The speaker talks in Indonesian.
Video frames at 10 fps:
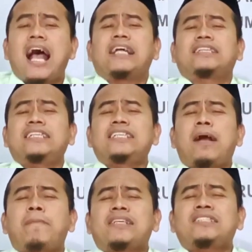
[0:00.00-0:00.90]

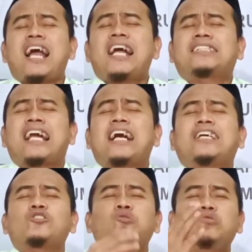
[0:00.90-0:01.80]
hatinya masih
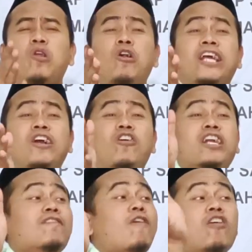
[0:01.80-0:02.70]
ada ngersulo
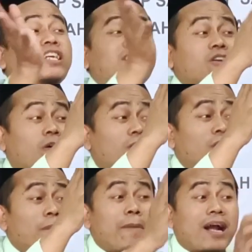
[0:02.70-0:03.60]
nenggone wong liya,